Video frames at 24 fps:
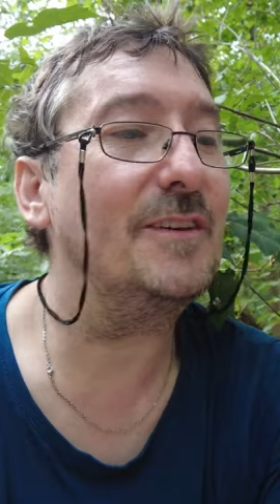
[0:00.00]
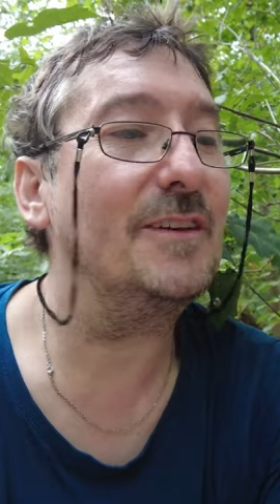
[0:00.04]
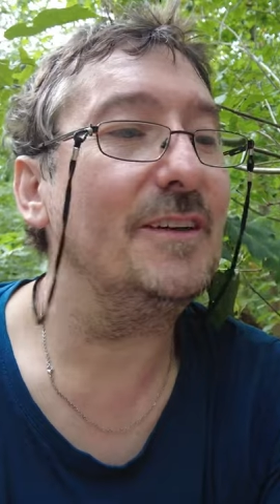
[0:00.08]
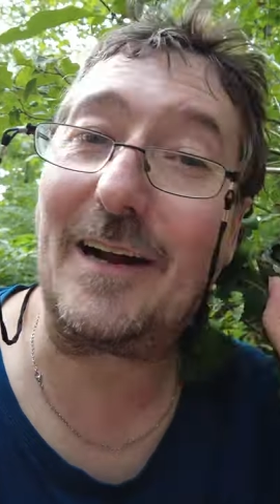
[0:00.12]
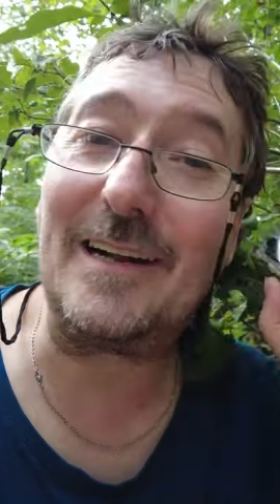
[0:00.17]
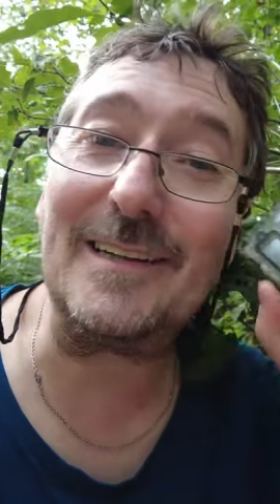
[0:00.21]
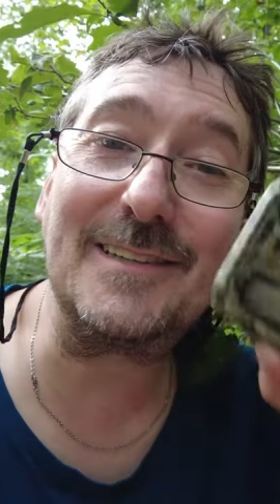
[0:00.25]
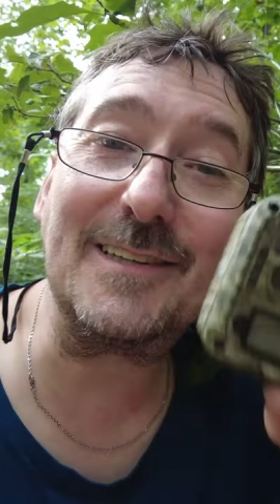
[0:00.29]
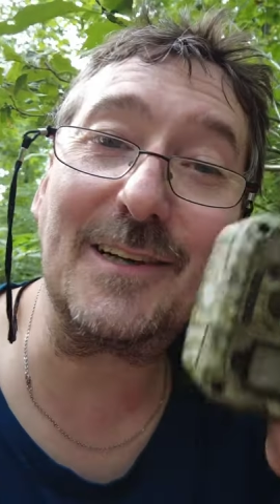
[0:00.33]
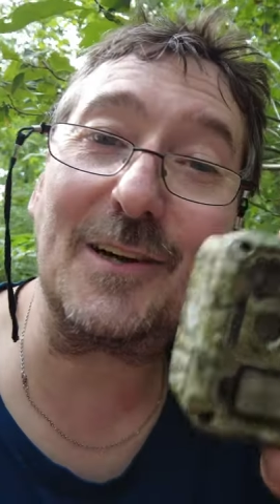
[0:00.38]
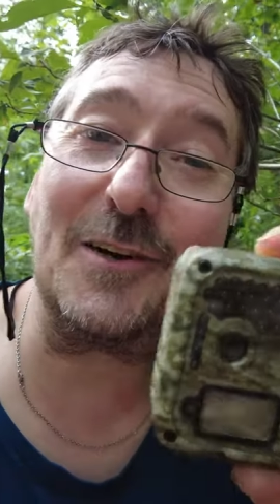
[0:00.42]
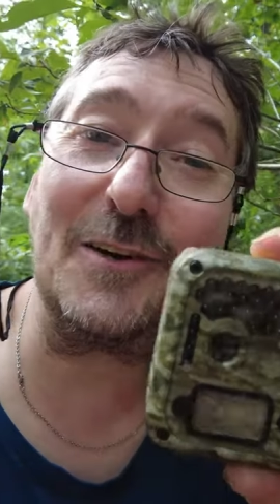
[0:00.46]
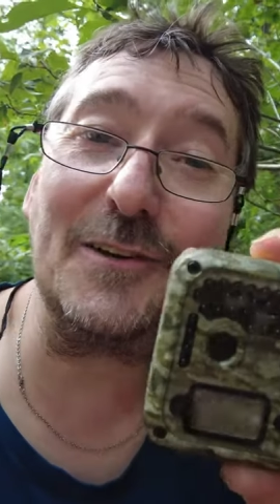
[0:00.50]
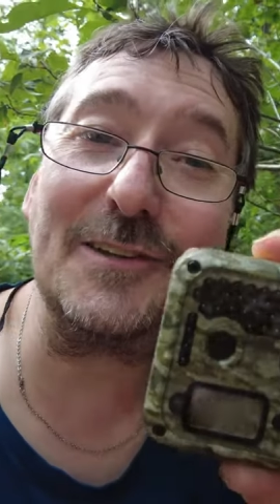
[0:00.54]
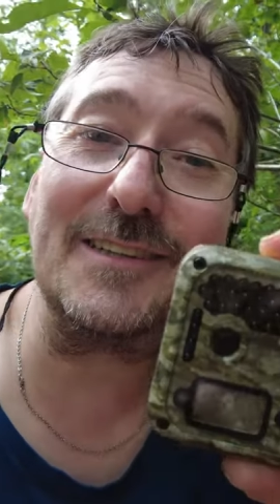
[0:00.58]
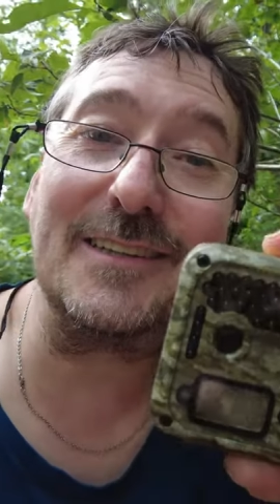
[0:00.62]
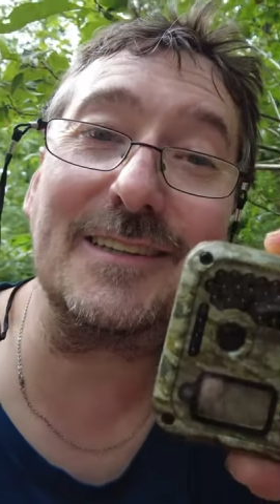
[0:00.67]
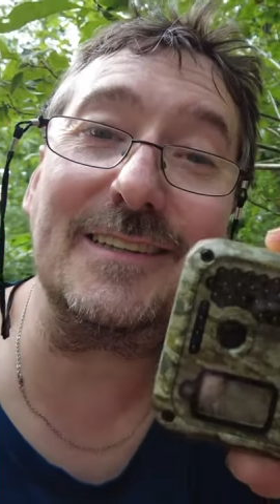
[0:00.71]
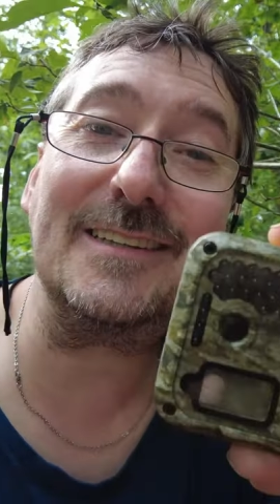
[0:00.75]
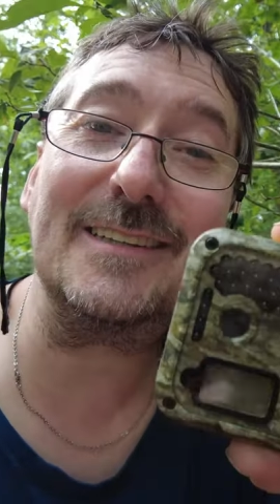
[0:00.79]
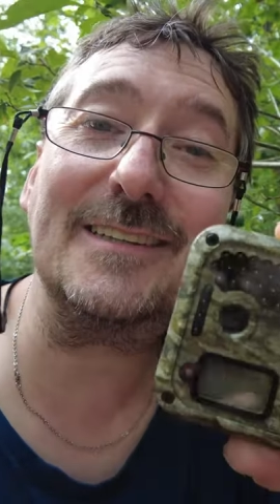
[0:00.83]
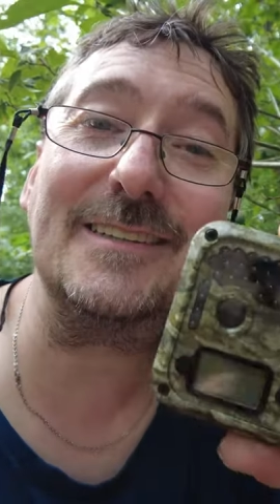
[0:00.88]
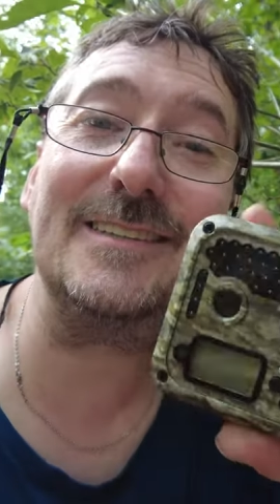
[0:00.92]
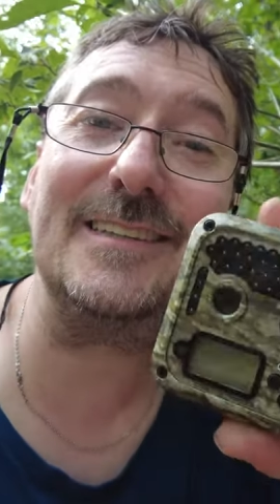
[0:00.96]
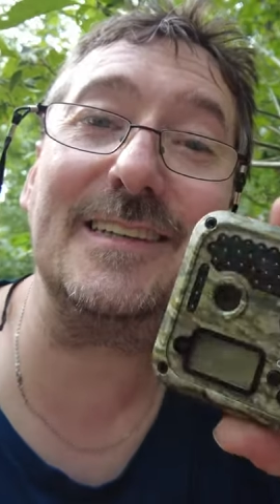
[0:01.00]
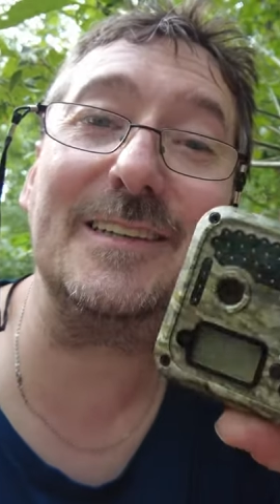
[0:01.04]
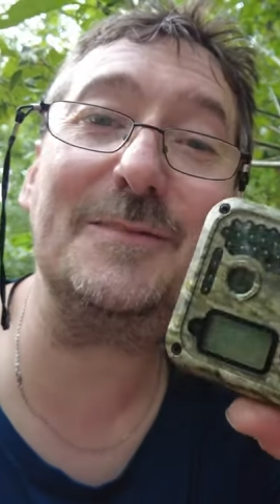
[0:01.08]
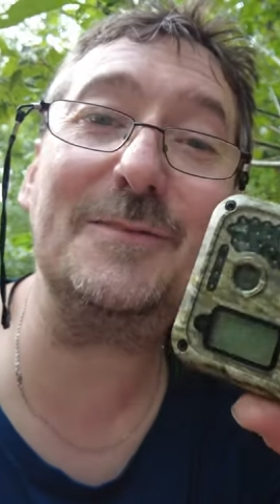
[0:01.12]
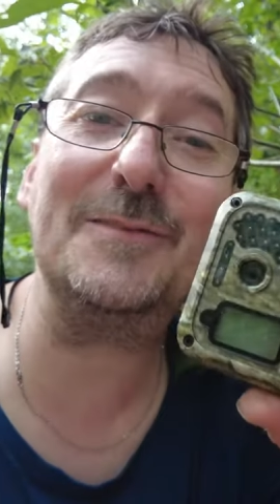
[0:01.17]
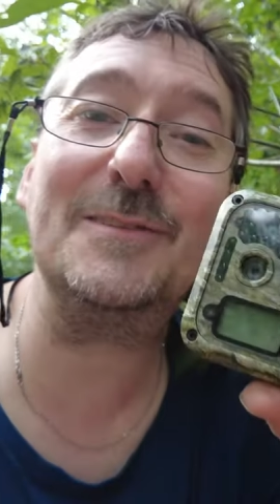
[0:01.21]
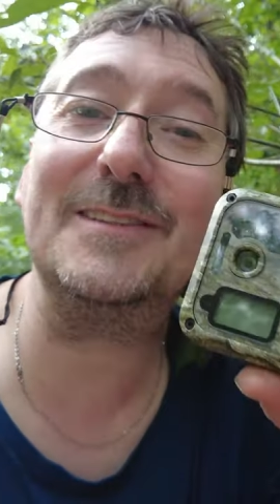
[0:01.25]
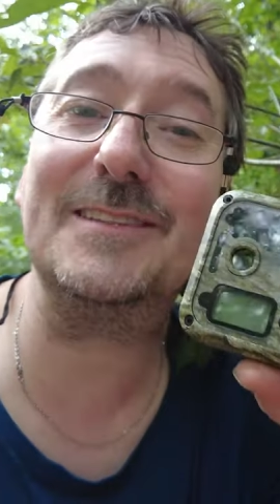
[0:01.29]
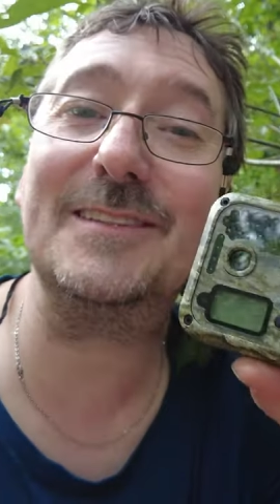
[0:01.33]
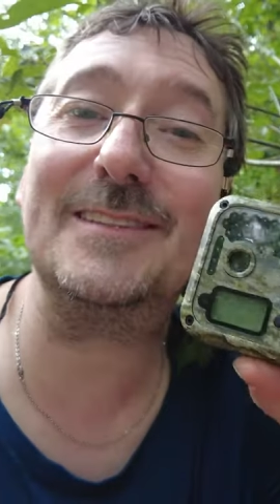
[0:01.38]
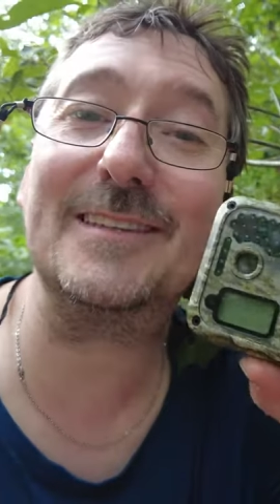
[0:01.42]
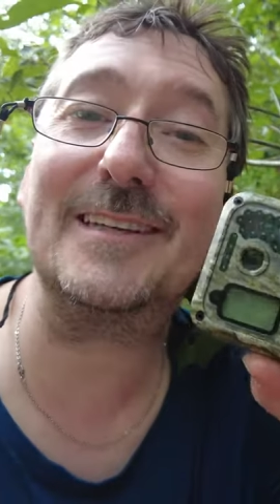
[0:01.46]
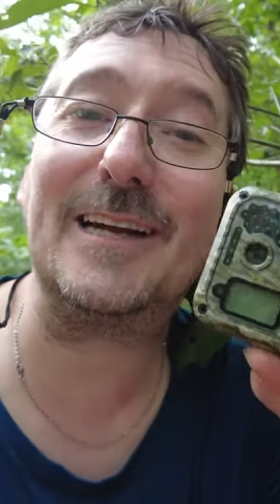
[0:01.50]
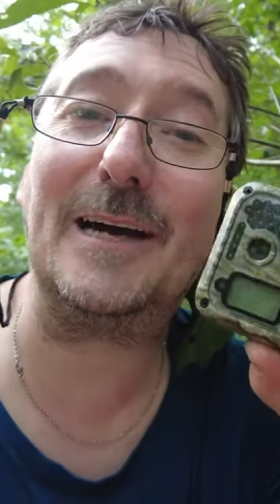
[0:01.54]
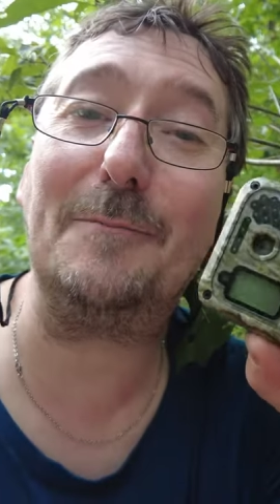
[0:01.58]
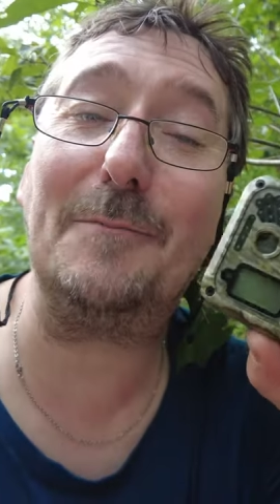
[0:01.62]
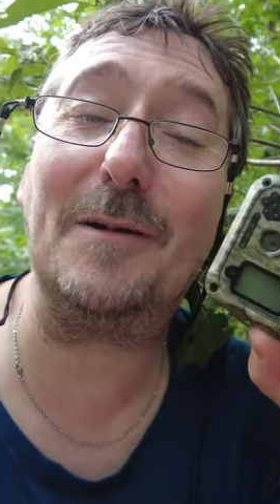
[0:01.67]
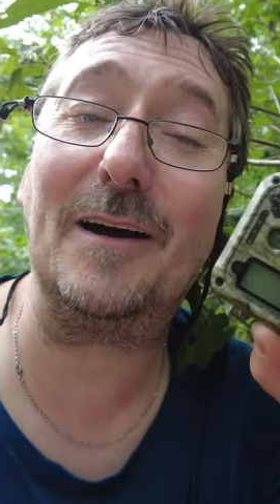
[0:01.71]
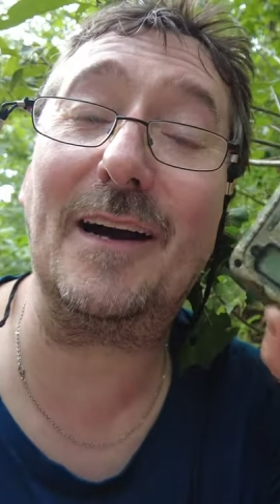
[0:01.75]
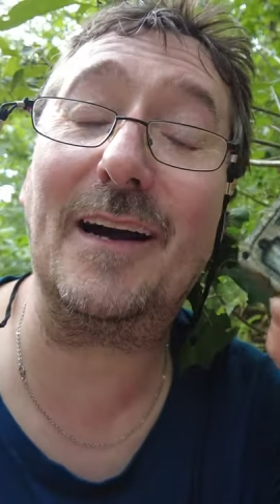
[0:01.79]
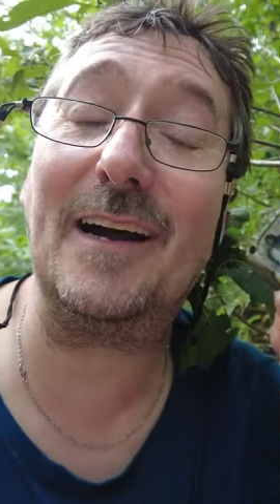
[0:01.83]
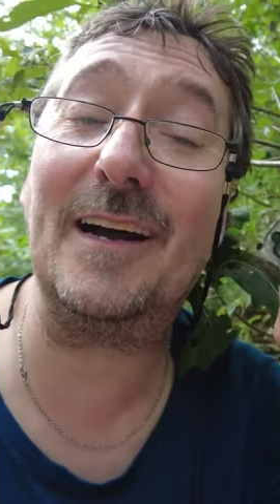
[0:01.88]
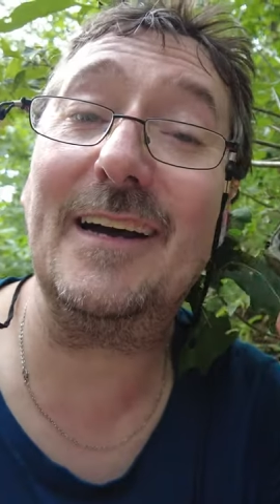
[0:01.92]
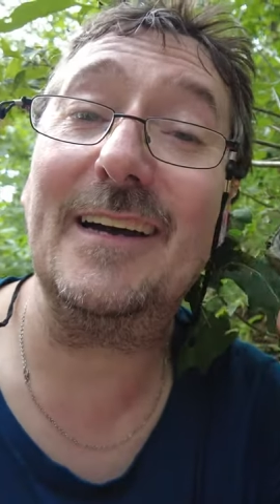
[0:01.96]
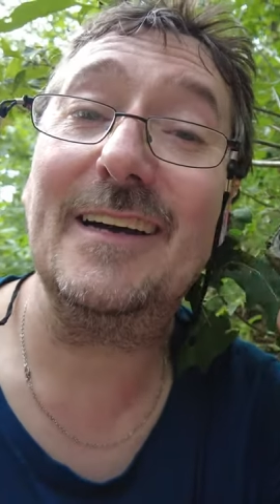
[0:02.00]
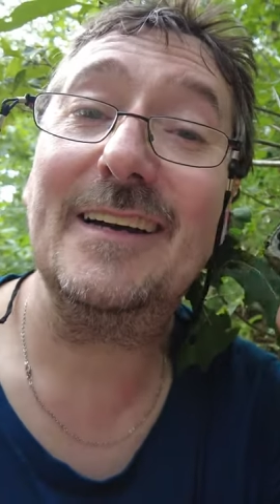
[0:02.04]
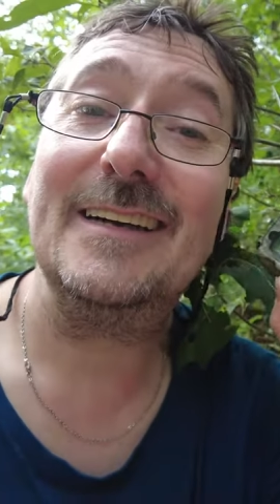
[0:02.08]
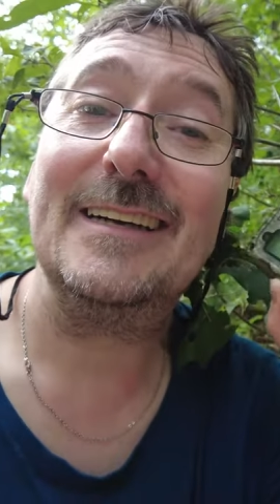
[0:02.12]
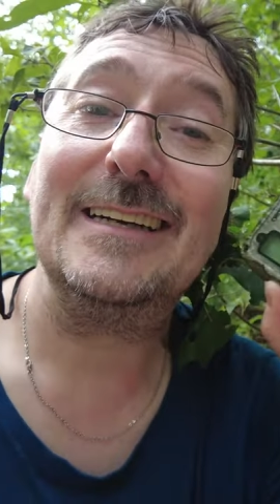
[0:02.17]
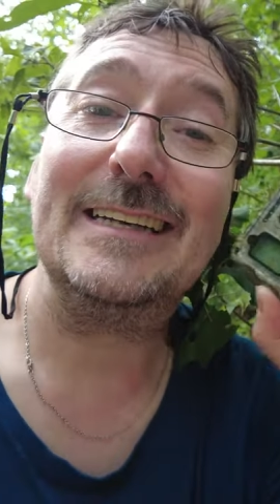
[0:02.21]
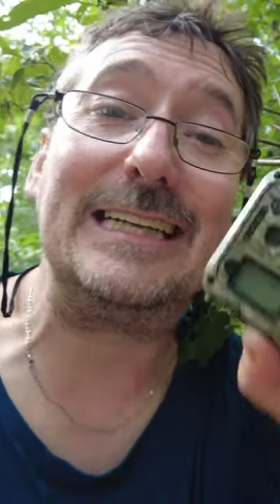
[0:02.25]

Falls ihr euch interessiert für diese Kamera,